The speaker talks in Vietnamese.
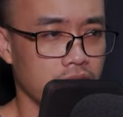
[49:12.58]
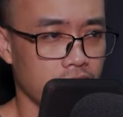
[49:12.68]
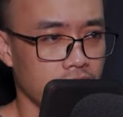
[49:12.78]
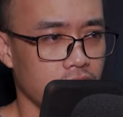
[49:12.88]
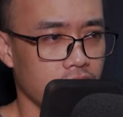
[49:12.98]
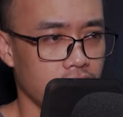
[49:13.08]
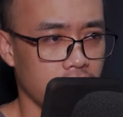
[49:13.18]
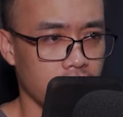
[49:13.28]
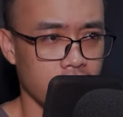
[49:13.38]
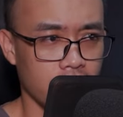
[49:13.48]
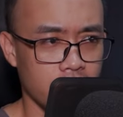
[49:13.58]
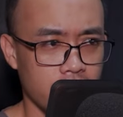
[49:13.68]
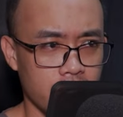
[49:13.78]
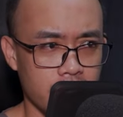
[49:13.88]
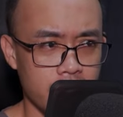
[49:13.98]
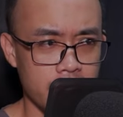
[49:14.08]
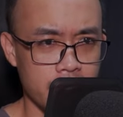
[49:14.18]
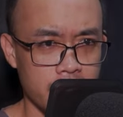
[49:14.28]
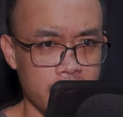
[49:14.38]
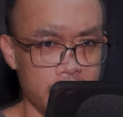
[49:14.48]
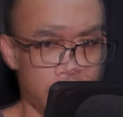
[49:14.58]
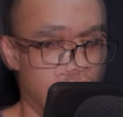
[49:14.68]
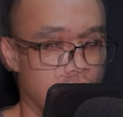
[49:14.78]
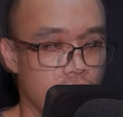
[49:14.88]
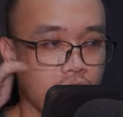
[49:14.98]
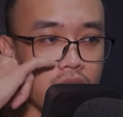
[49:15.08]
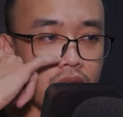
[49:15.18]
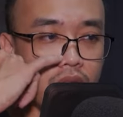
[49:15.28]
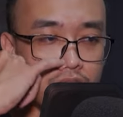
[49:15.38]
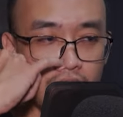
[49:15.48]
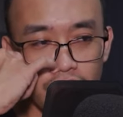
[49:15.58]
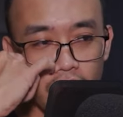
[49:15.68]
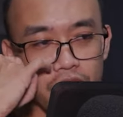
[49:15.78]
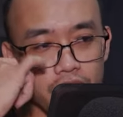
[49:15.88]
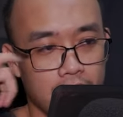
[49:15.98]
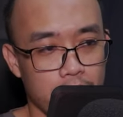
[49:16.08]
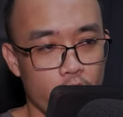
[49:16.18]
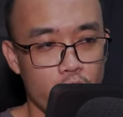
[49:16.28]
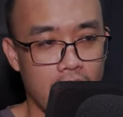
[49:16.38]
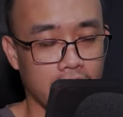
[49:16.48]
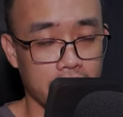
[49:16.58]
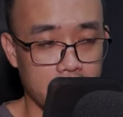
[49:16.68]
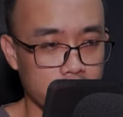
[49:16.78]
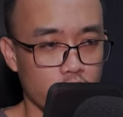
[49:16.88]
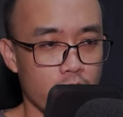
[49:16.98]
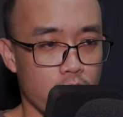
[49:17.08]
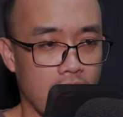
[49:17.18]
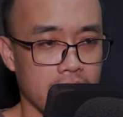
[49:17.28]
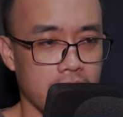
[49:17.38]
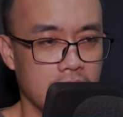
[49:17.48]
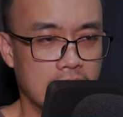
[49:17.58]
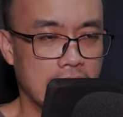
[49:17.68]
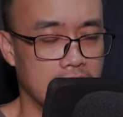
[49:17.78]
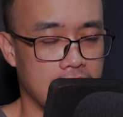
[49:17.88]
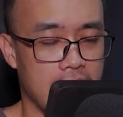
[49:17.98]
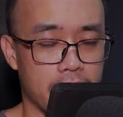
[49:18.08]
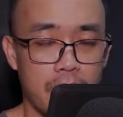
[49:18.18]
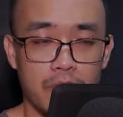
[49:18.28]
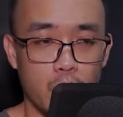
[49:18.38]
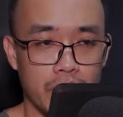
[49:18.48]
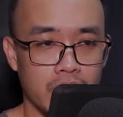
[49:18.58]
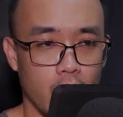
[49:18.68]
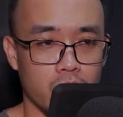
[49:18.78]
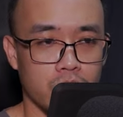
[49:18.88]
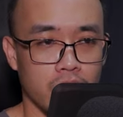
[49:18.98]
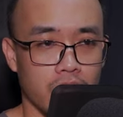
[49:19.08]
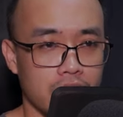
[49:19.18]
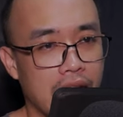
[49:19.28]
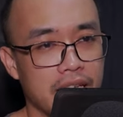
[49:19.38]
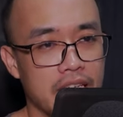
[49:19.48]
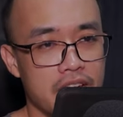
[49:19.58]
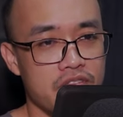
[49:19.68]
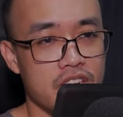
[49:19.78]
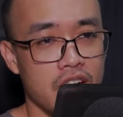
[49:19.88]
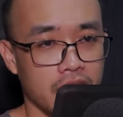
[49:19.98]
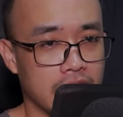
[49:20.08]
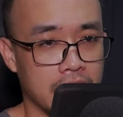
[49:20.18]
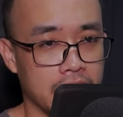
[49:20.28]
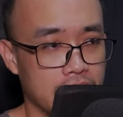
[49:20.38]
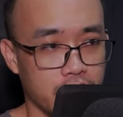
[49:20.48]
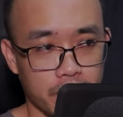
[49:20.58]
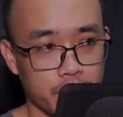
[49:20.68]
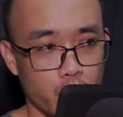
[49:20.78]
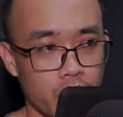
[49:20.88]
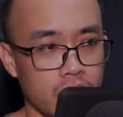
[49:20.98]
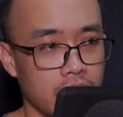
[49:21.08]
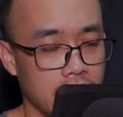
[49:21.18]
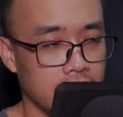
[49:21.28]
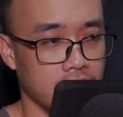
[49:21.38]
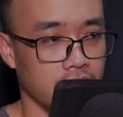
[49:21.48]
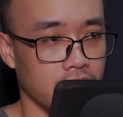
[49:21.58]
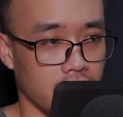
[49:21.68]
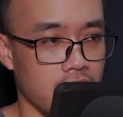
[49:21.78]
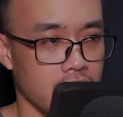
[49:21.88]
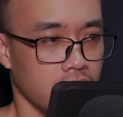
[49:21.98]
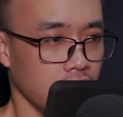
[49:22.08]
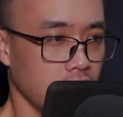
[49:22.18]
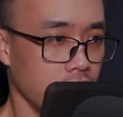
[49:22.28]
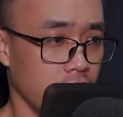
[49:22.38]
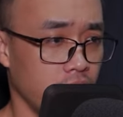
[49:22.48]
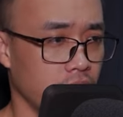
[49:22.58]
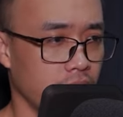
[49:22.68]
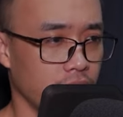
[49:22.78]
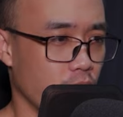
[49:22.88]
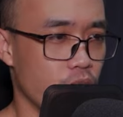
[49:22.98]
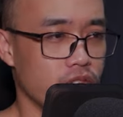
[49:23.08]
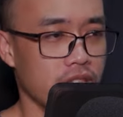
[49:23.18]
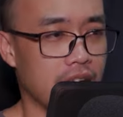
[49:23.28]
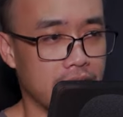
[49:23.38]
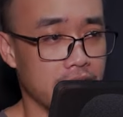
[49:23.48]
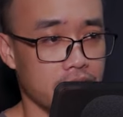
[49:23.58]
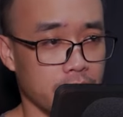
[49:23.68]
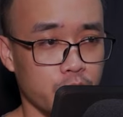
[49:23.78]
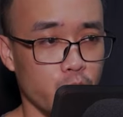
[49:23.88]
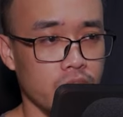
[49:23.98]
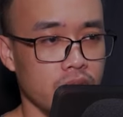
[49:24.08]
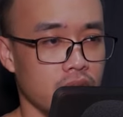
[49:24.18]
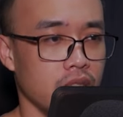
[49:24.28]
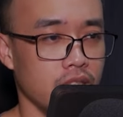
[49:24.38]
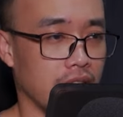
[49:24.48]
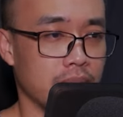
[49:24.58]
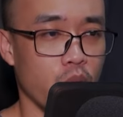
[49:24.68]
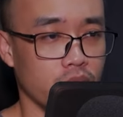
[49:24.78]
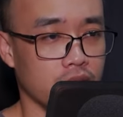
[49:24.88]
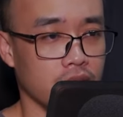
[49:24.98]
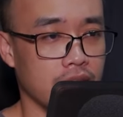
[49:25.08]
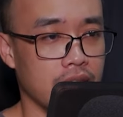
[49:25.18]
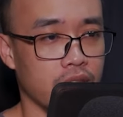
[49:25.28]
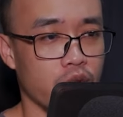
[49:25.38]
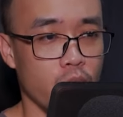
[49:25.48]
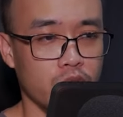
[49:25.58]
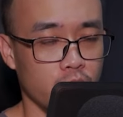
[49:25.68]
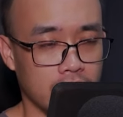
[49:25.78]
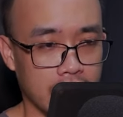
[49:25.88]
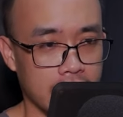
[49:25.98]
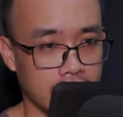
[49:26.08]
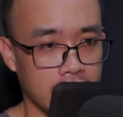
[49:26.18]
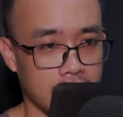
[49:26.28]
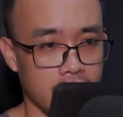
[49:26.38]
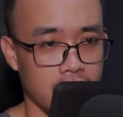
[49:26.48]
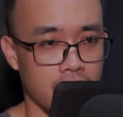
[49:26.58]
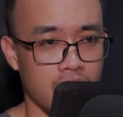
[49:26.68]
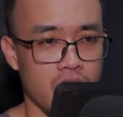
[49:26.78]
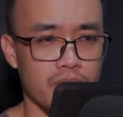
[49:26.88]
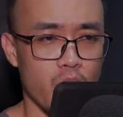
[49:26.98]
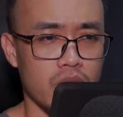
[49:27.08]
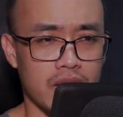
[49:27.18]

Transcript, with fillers: Nhưng lúc giao chiến thì không thể suy nghĩ nhiều, sát khí trong mắt Vương Lâm lóe lên, cầm huyết kiếm trực tiếp đuổi theo. Năm đạo bổn nguyên trong mắt điên cuồng xoay tròn, đảo một cái lại thấy rõ thân thể bạch y nữ tử nọ, huyết kiếm hung hăng chém một nhát nữa.